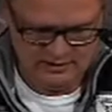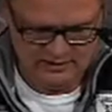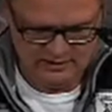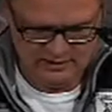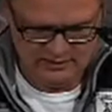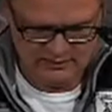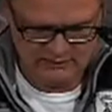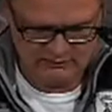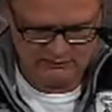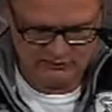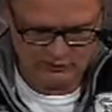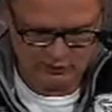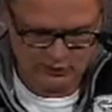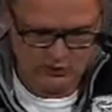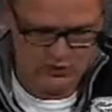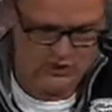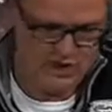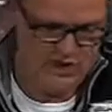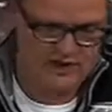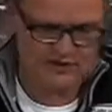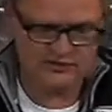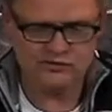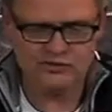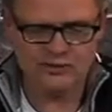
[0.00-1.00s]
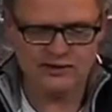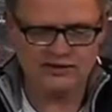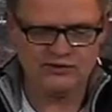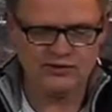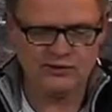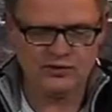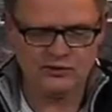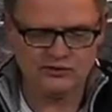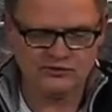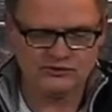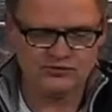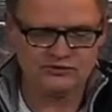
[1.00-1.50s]
im Frühjahr
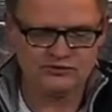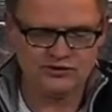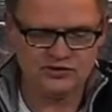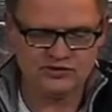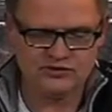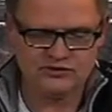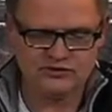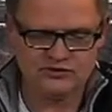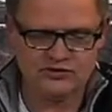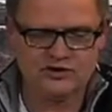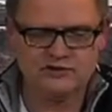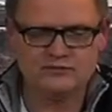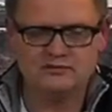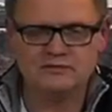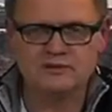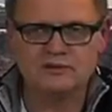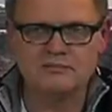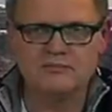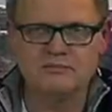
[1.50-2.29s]
2014 den